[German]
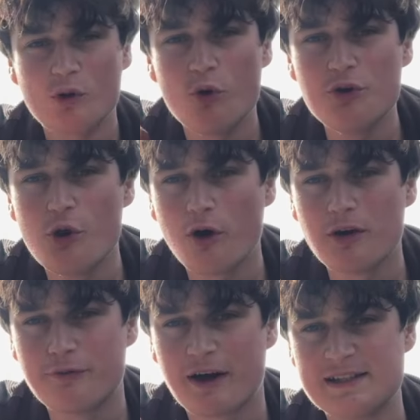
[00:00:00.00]
Und noch
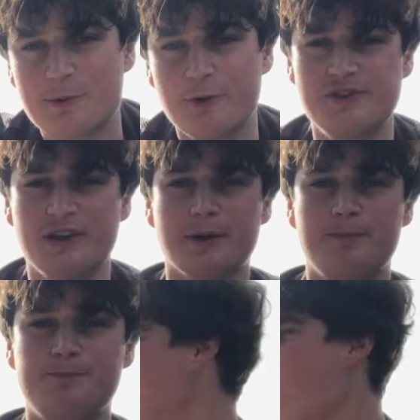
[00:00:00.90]
ein Franzbrötchen.
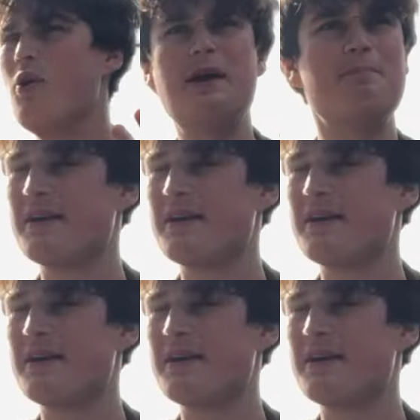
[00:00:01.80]
So lebt